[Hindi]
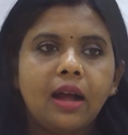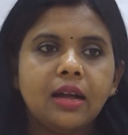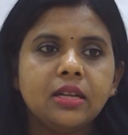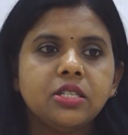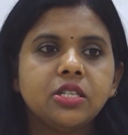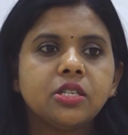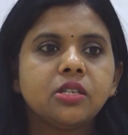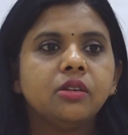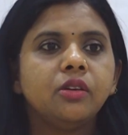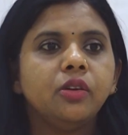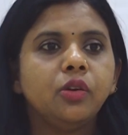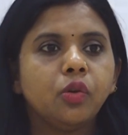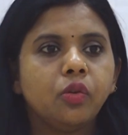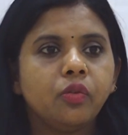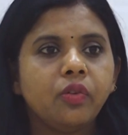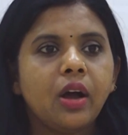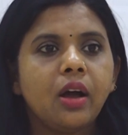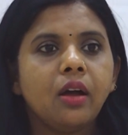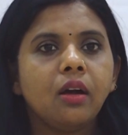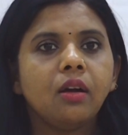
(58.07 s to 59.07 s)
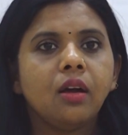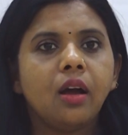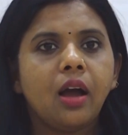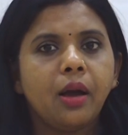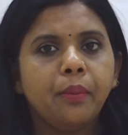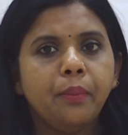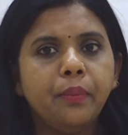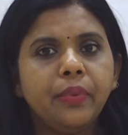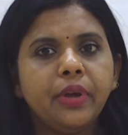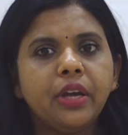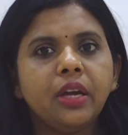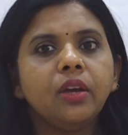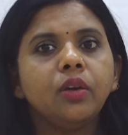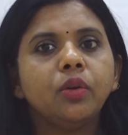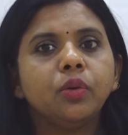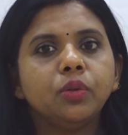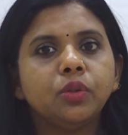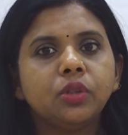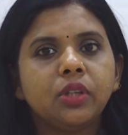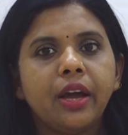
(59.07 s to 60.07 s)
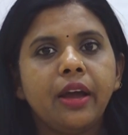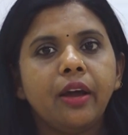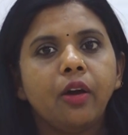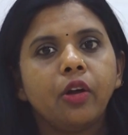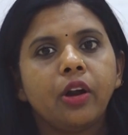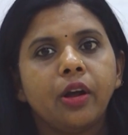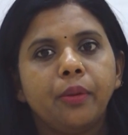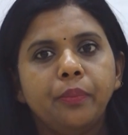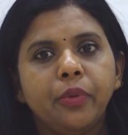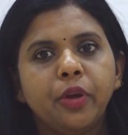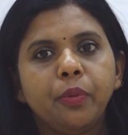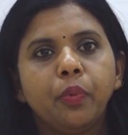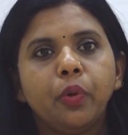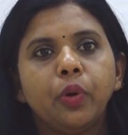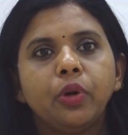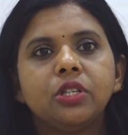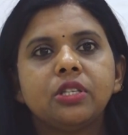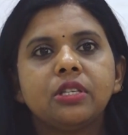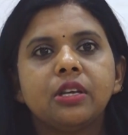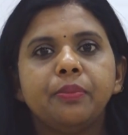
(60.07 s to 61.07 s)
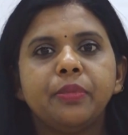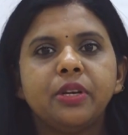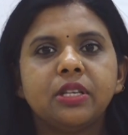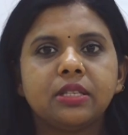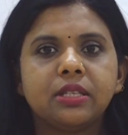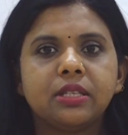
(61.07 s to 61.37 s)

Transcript: आज युवा हम भी यूथ हैं और हम भी बहुत समय